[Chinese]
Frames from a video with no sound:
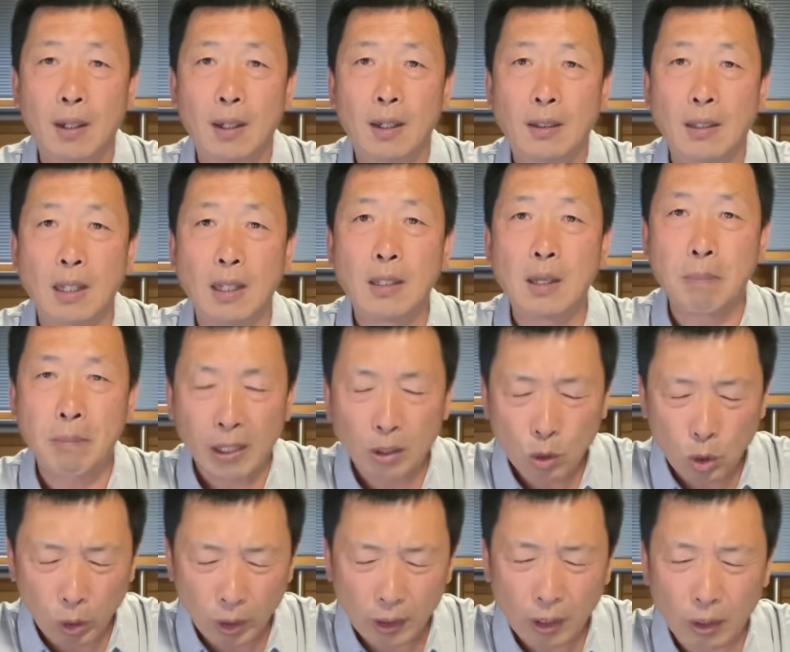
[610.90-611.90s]
人家
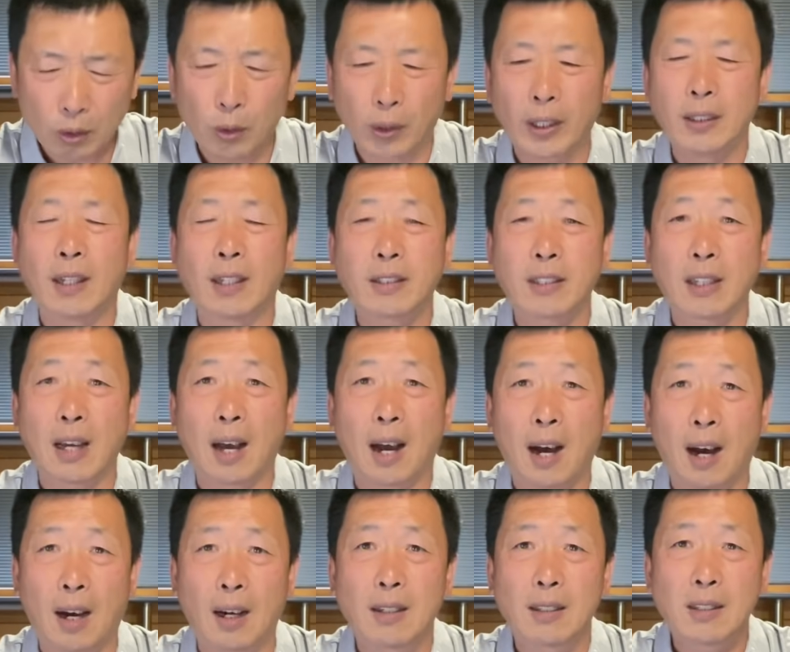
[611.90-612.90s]
明确的就跟他
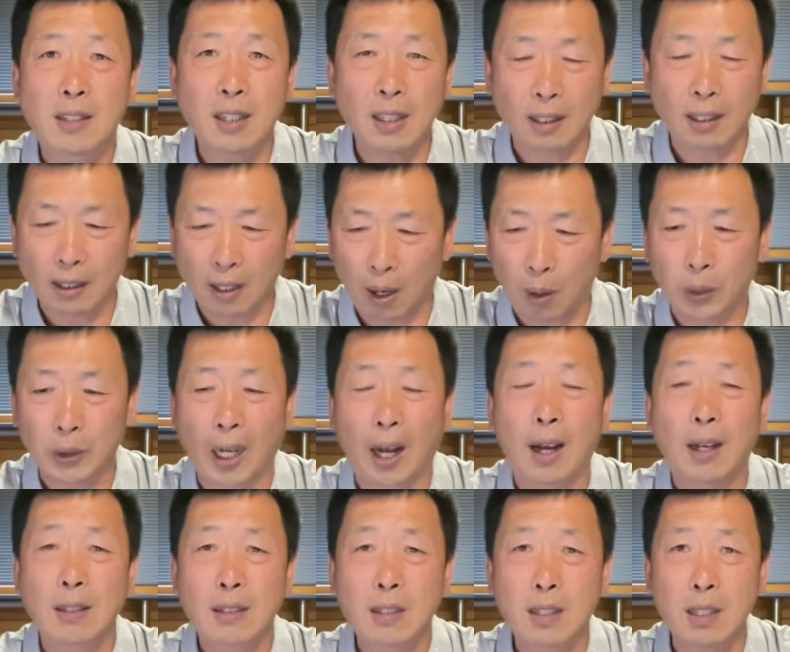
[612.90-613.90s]
讲，进口
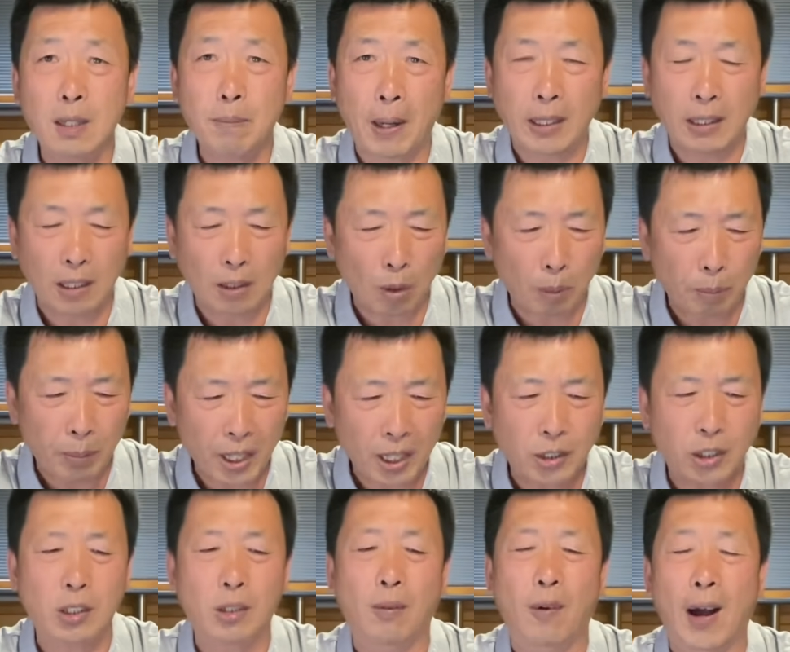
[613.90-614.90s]
的基本你就别
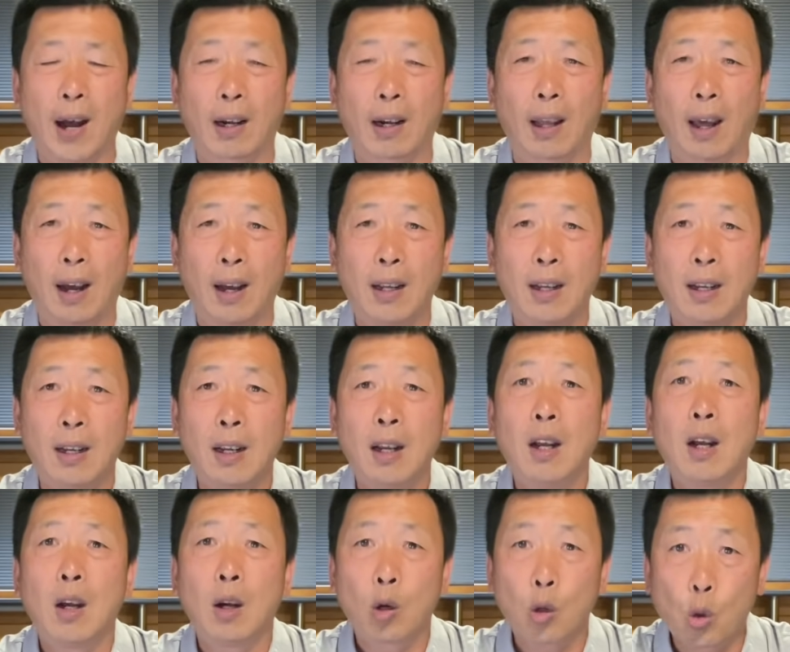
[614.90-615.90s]
指望了，
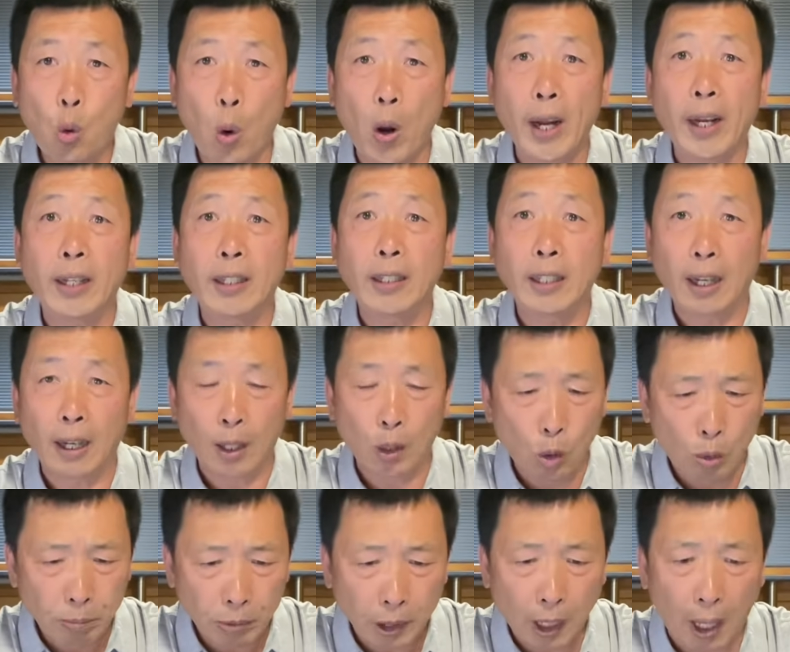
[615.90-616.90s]
贵也
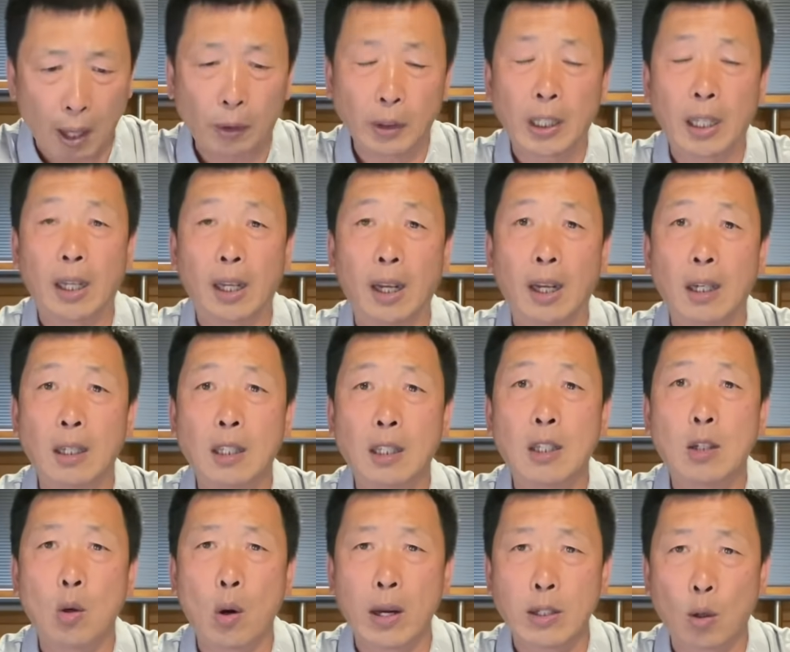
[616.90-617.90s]
轮不到你，
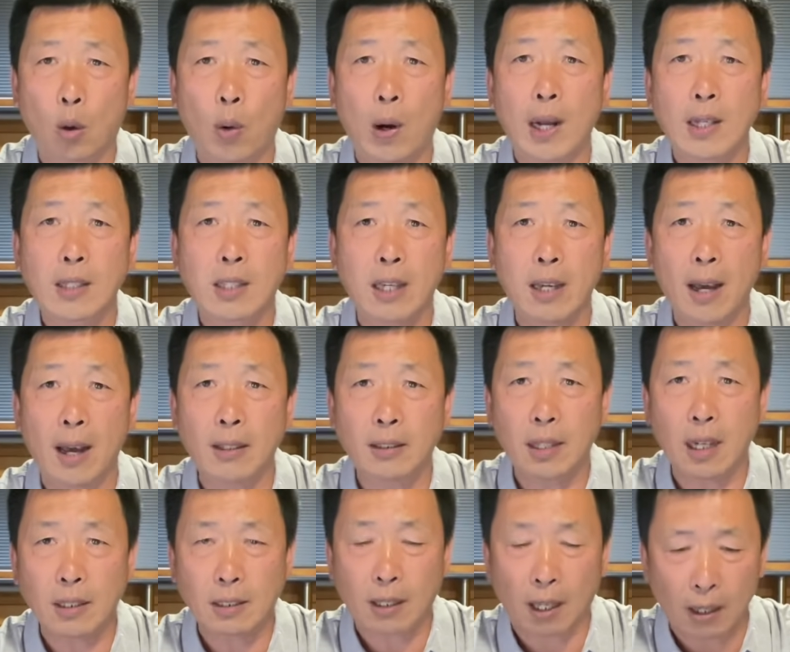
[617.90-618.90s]
你愿意花钱
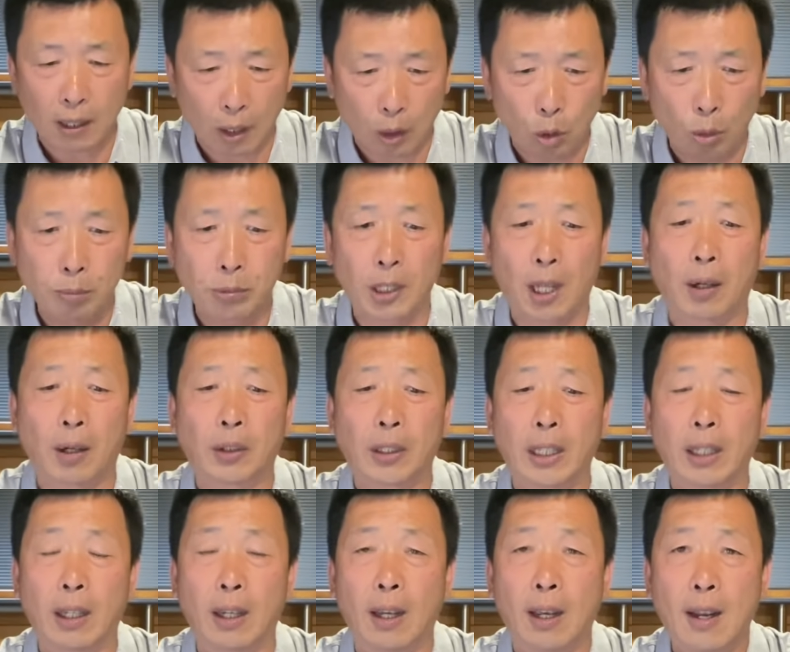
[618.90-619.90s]
这事儿也轮不到
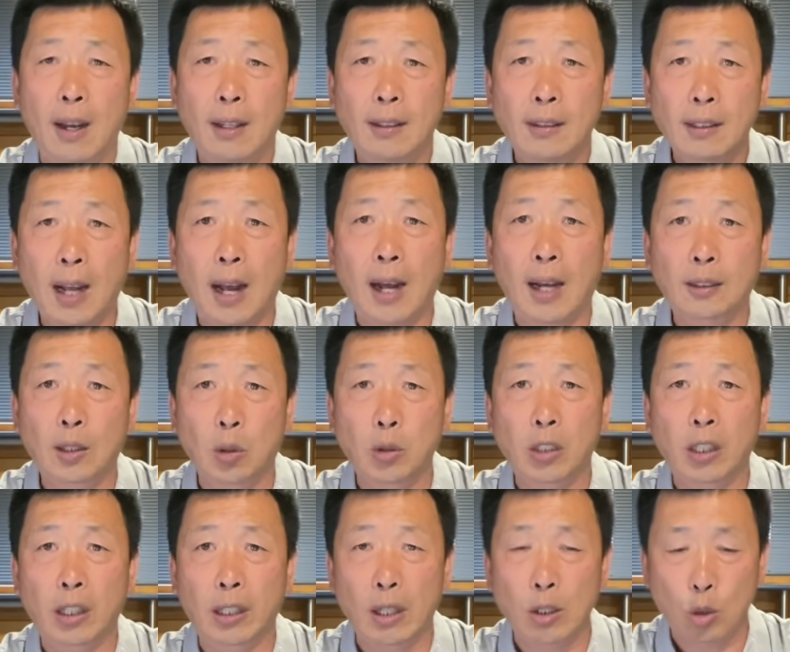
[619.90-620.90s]
你，那都
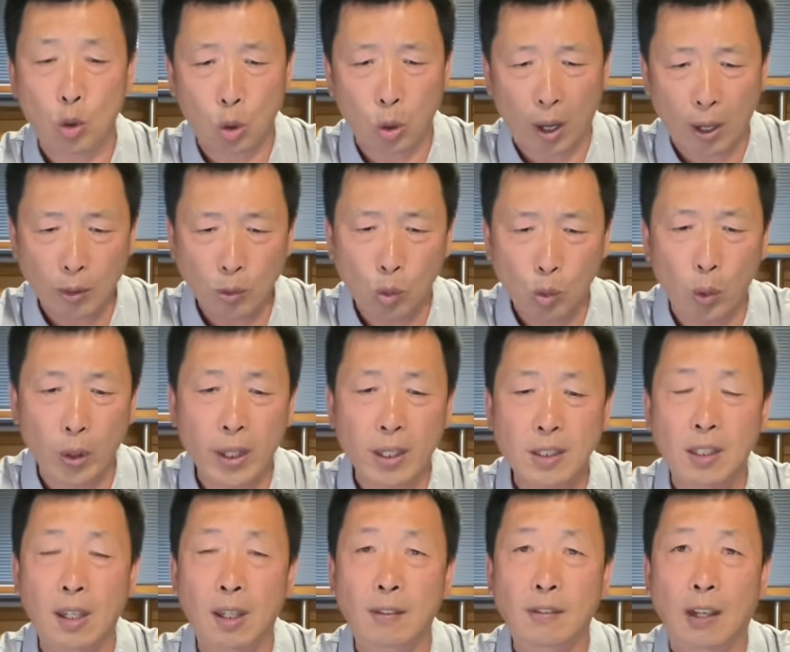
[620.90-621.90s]
是给权贵
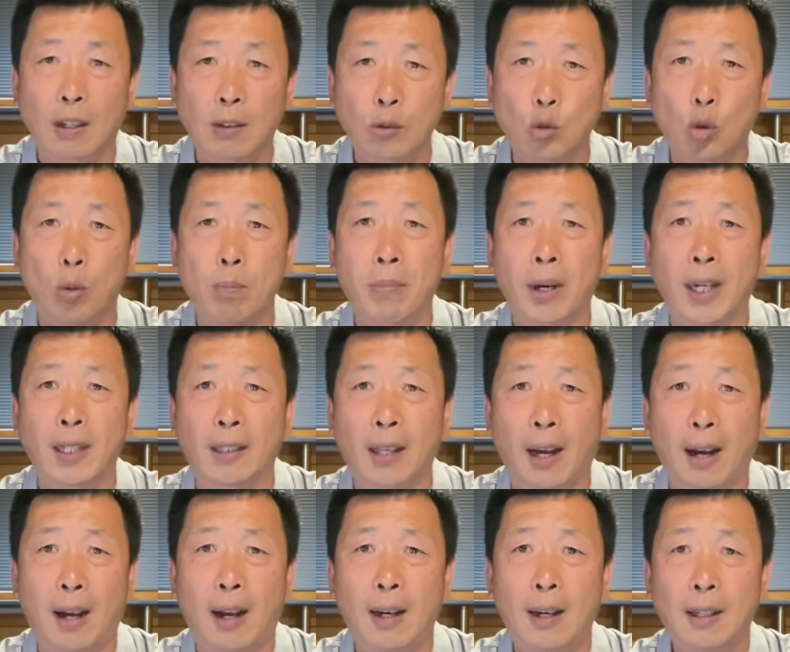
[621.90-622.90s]
阶层准备
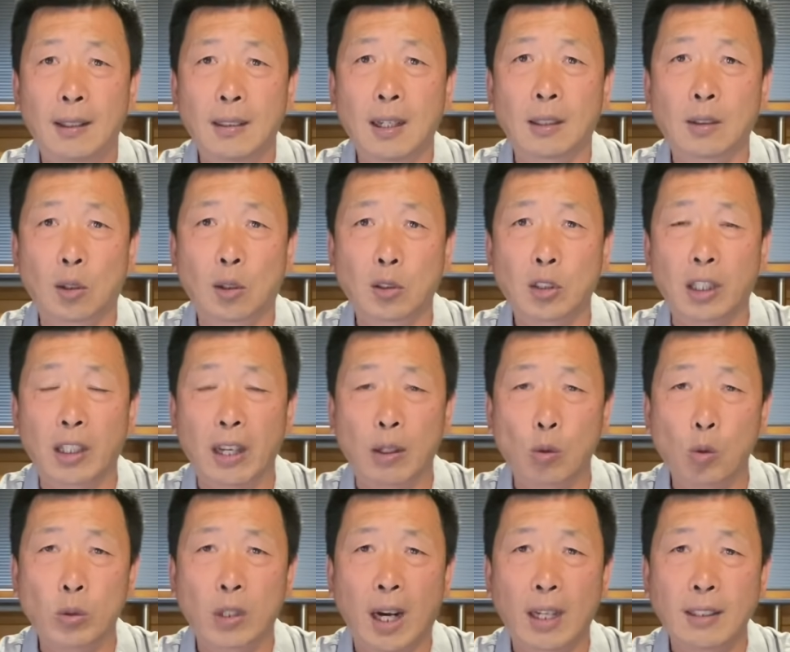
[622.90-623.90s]
的，那都是给
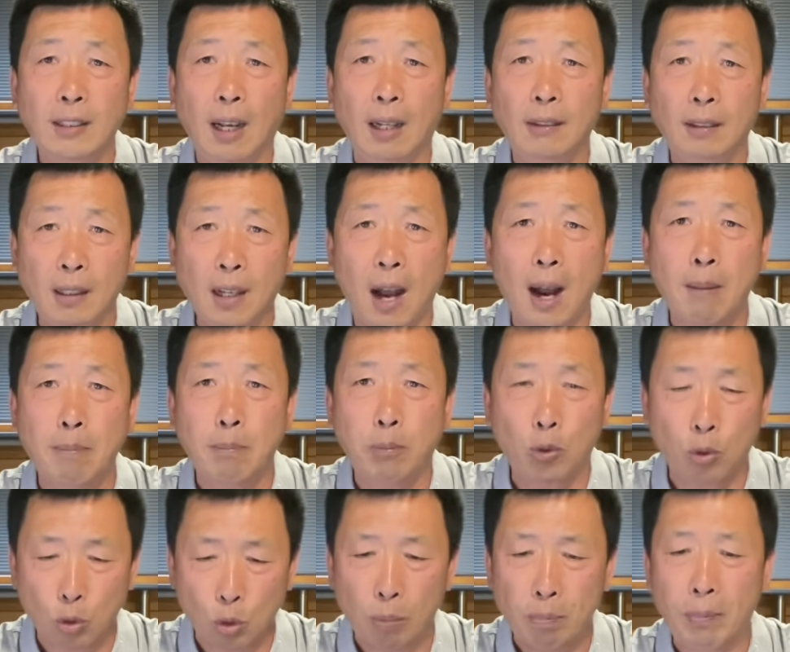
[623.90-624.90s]
共产党的干
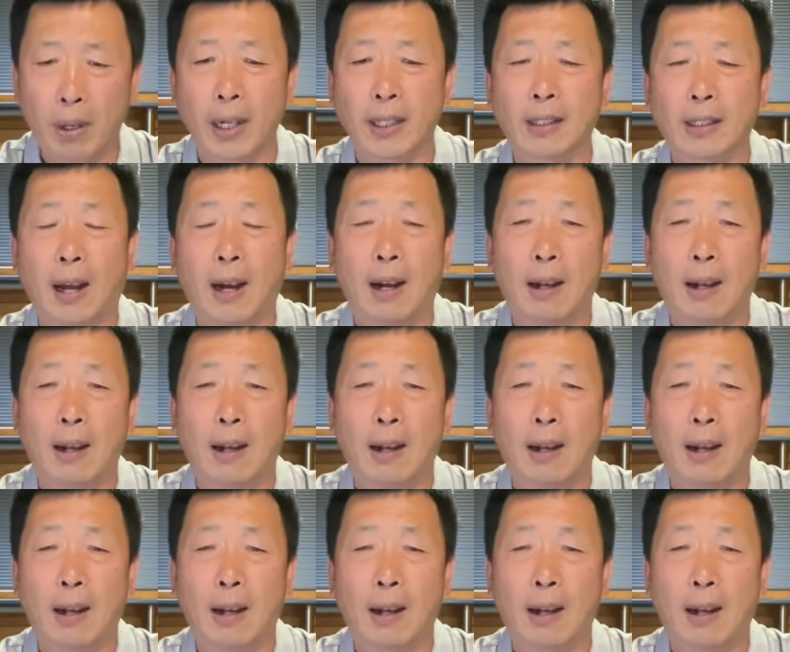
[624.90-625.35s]
部准备的，